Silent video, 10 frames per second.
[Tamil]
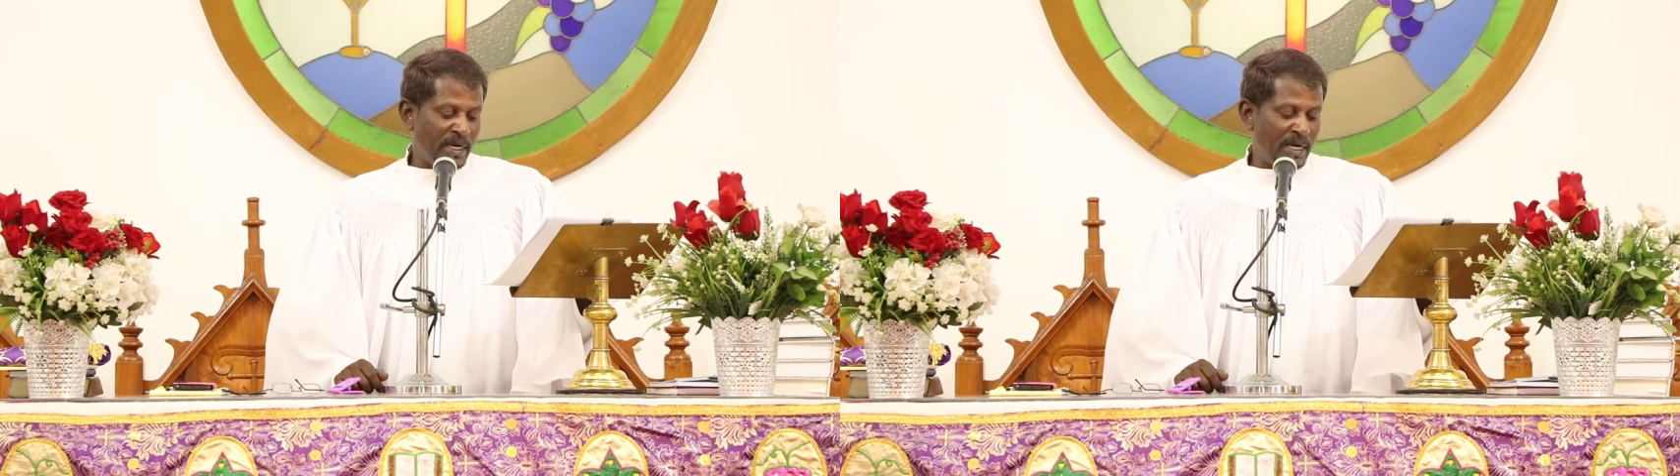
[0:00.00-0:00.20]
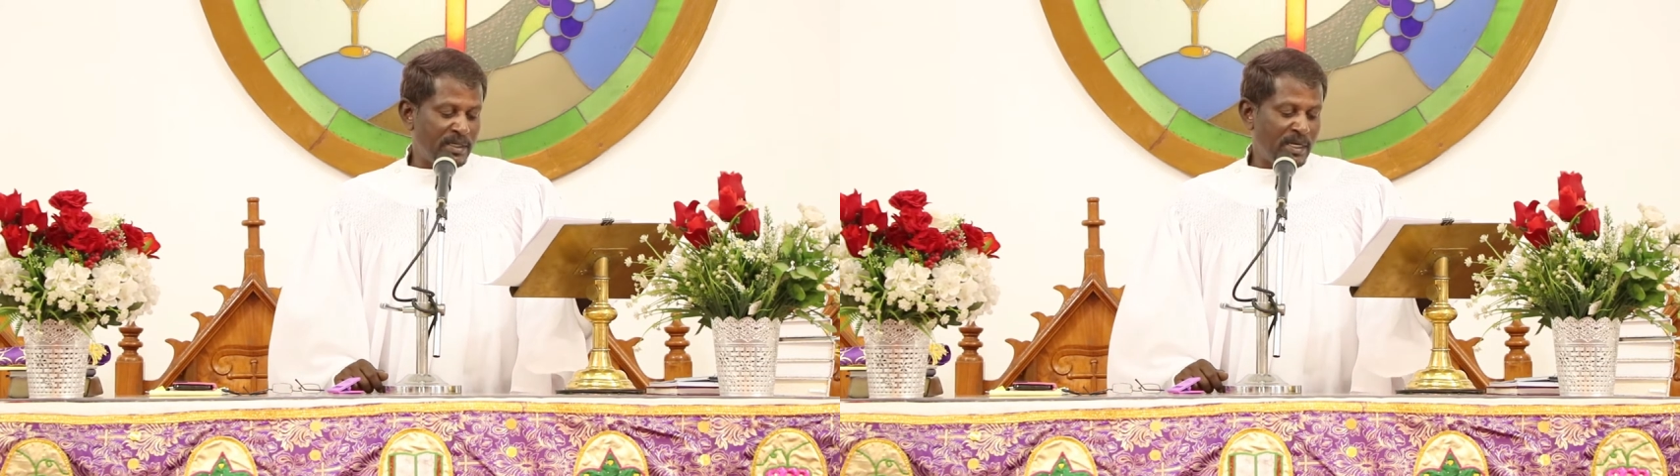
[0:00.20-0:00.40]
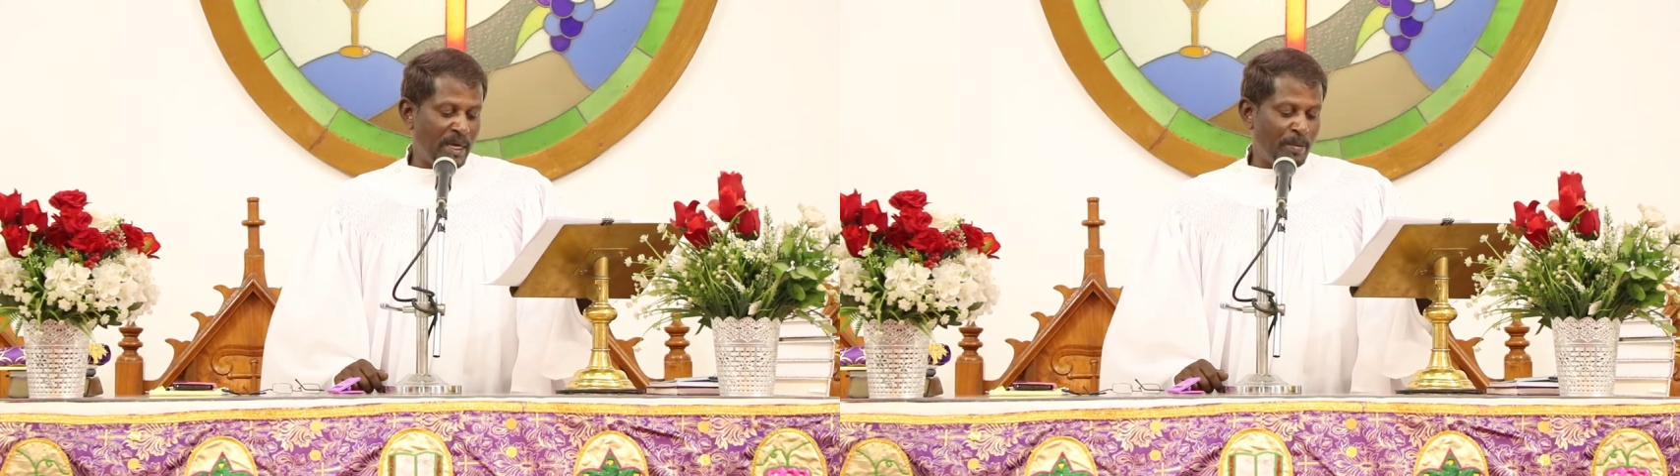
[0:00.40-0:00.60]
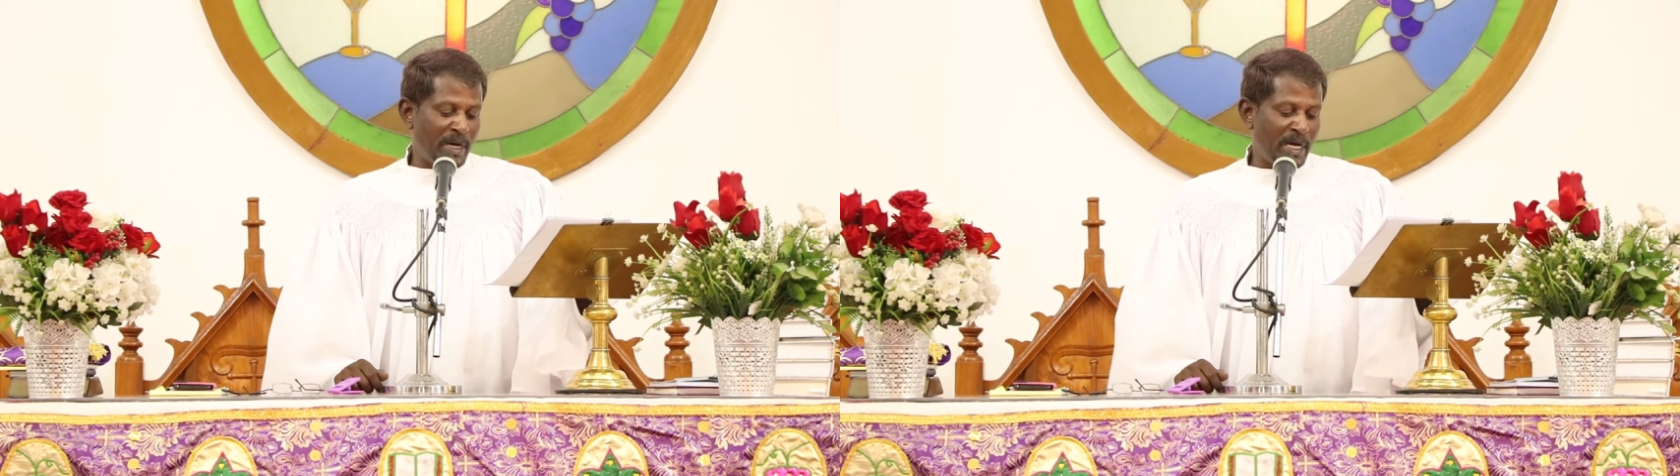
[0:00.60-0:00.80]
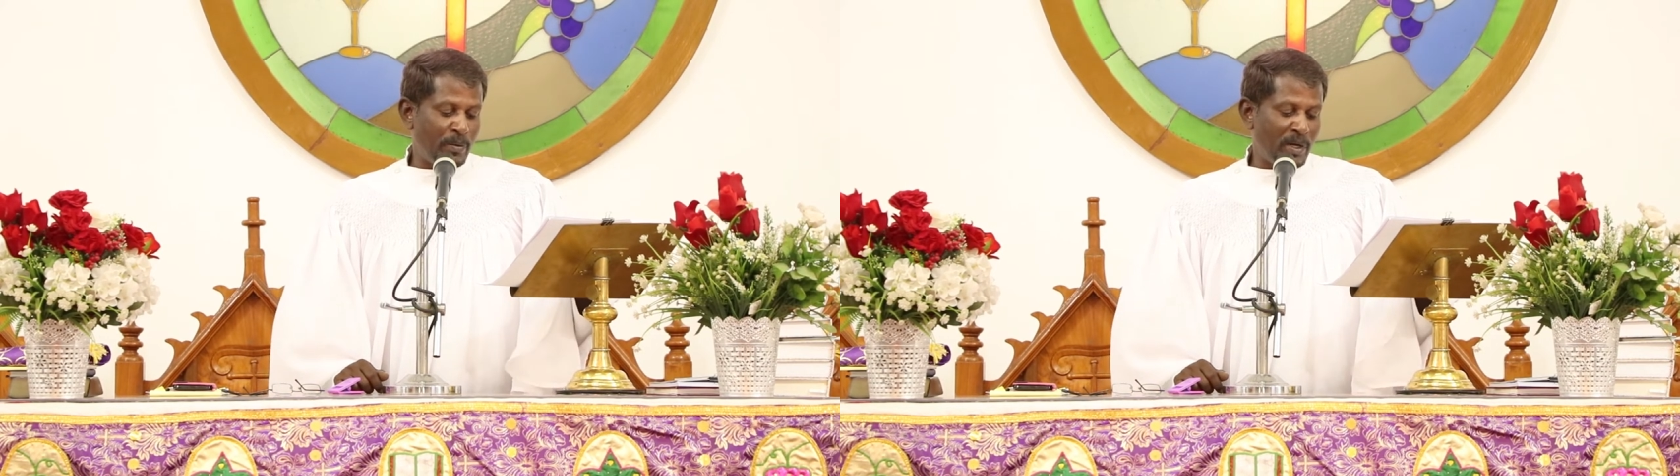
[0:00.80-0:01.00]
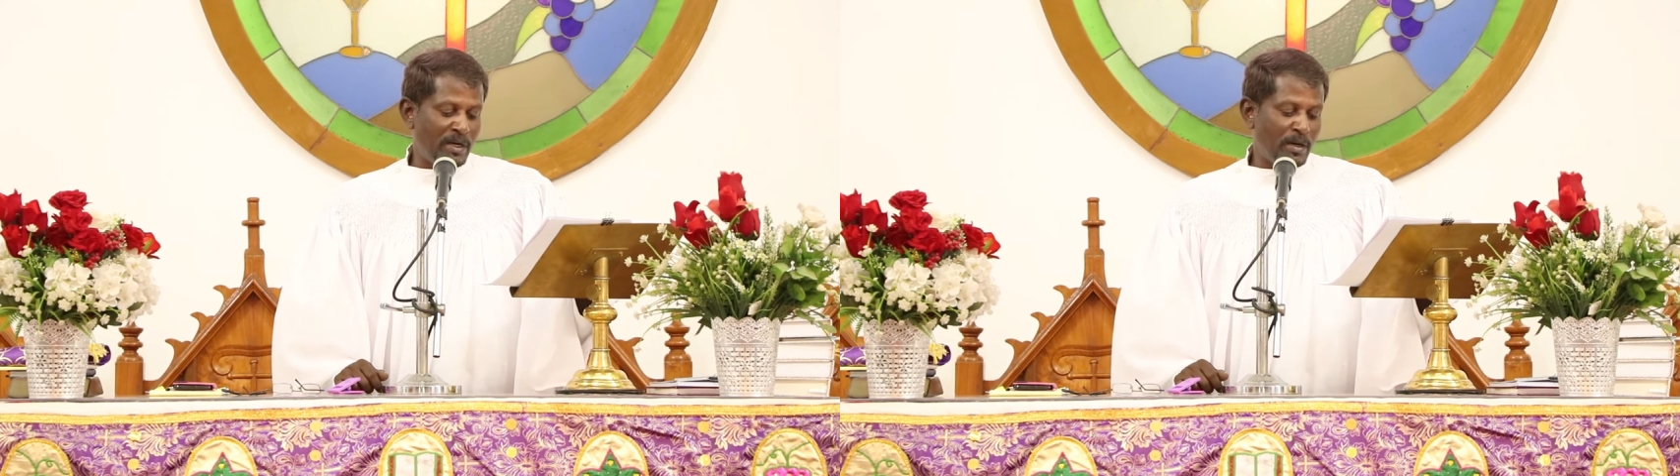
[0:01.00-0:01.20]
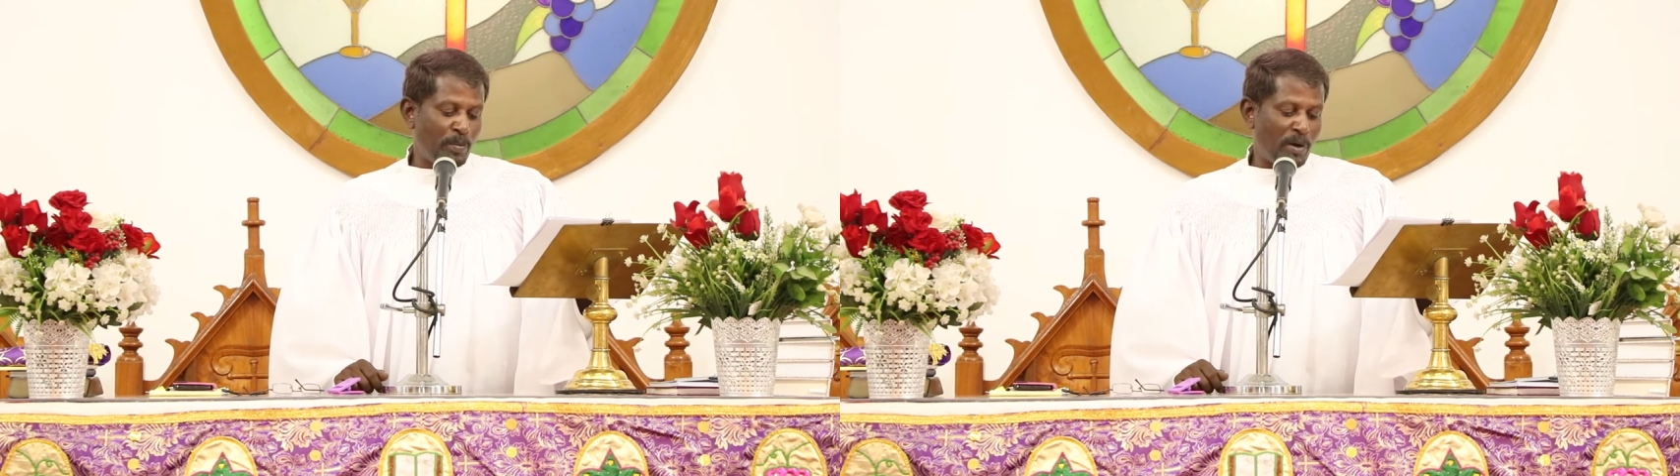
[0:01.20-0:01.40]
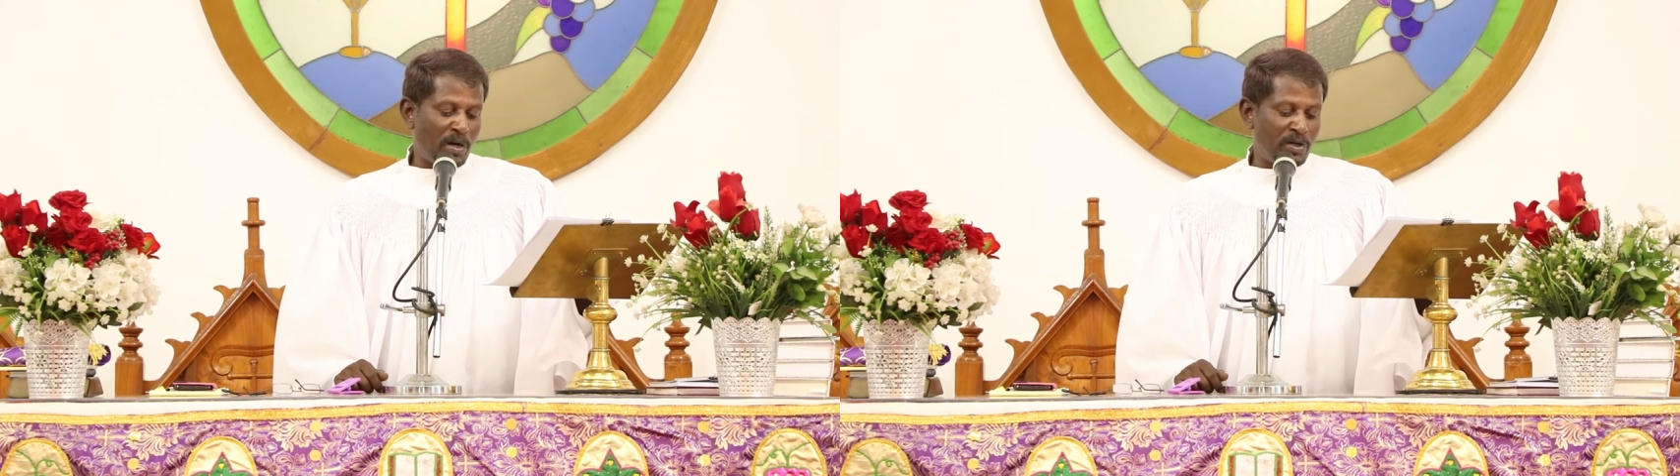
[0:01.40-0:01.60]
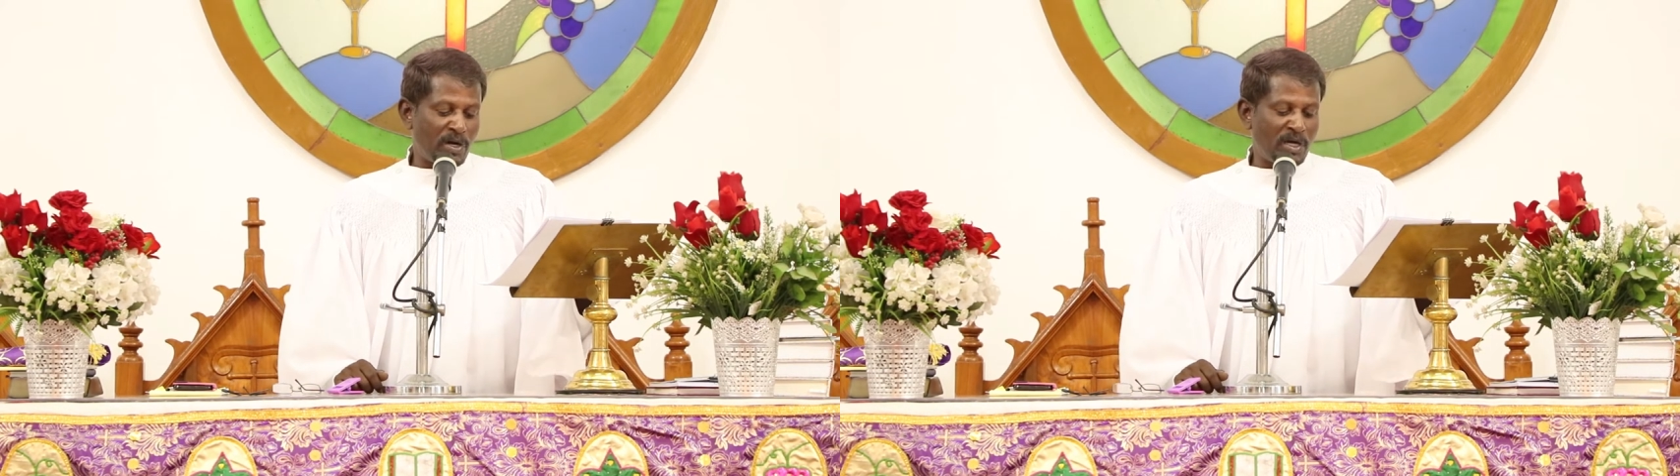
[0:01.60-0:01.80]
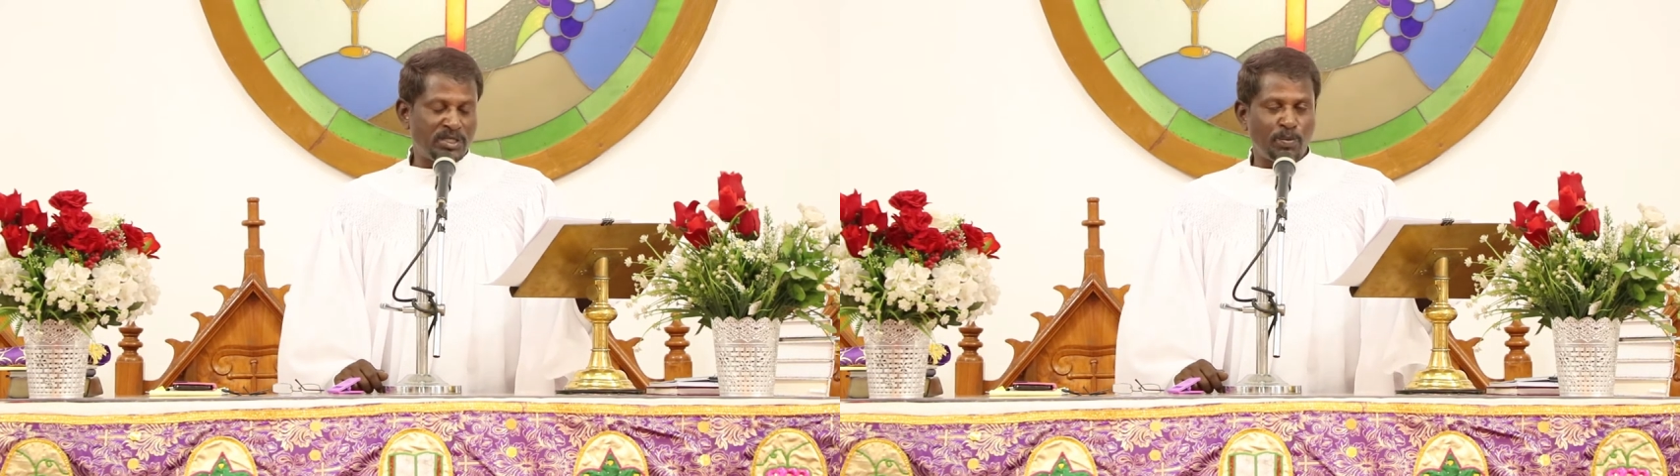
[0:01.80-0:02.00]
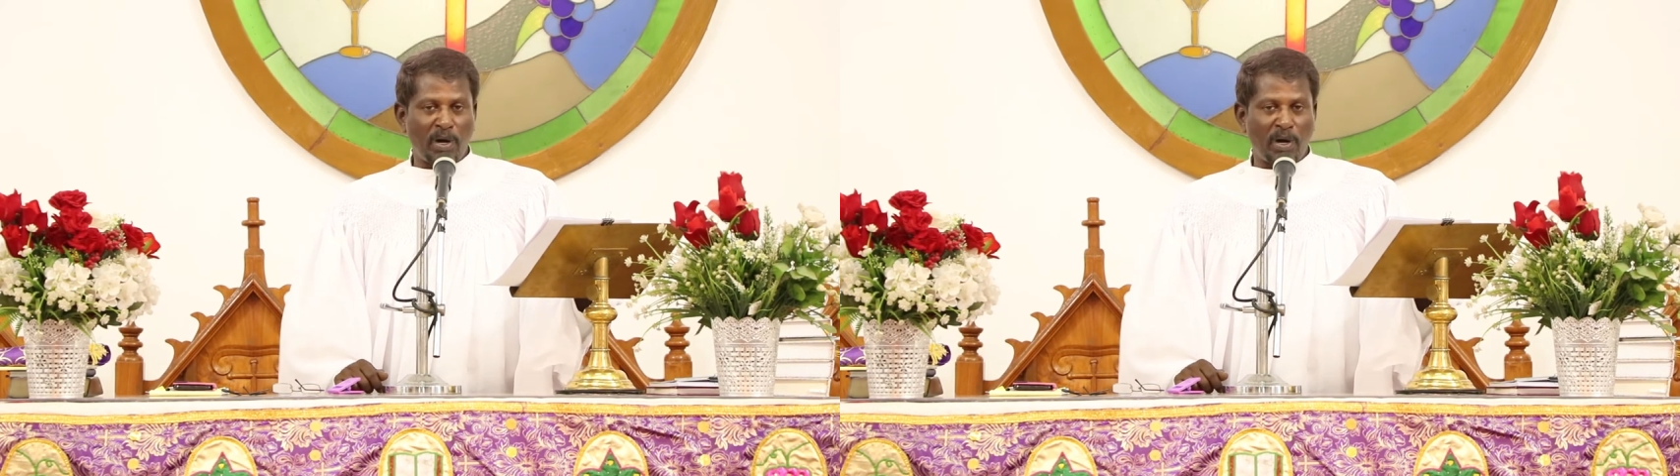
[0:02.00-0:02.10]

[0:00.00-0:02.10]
என் இமானுவல் பால்ராஜ்